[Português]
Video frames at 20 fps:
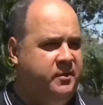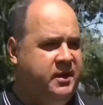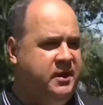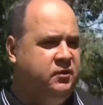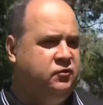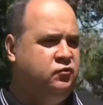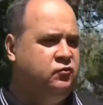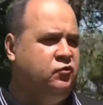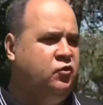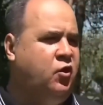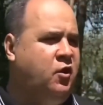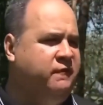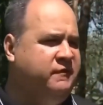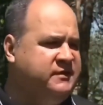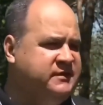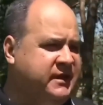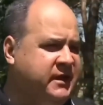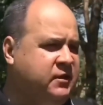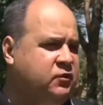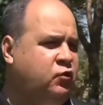momento,
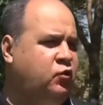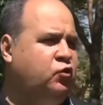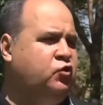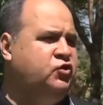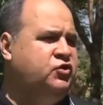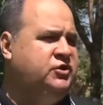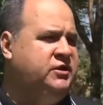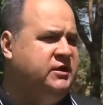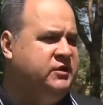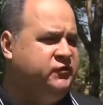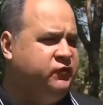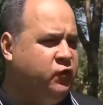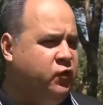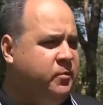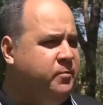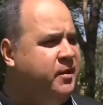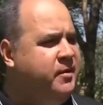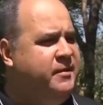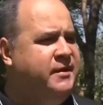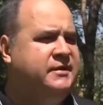novas tecnologias
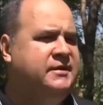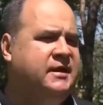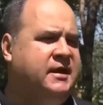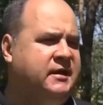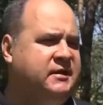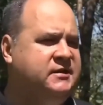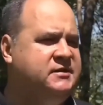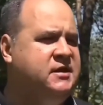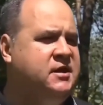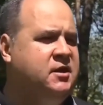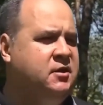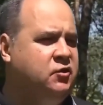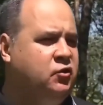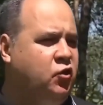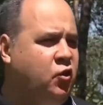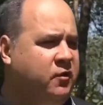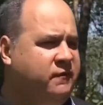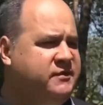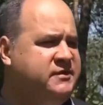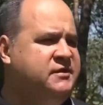foram implementadas,
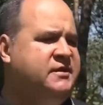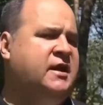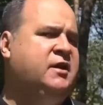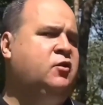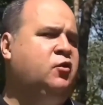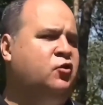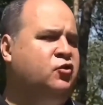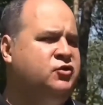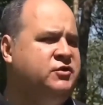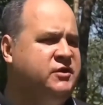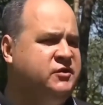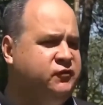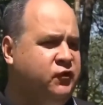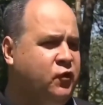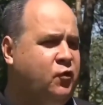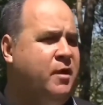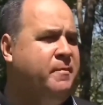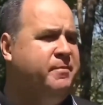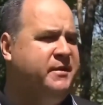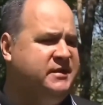novas tecnologias
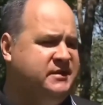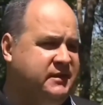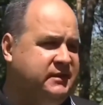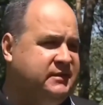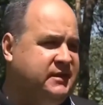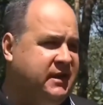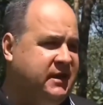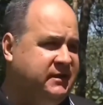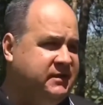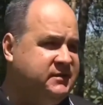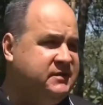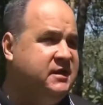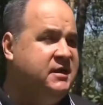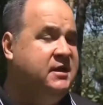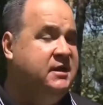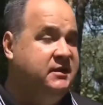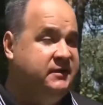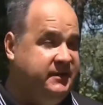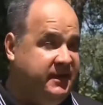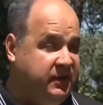foram apresentadas,
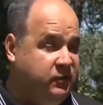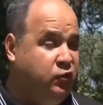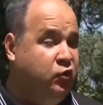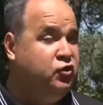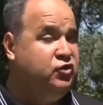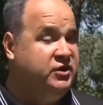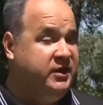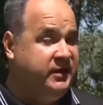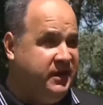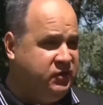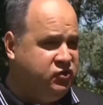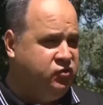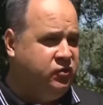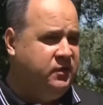tecnologia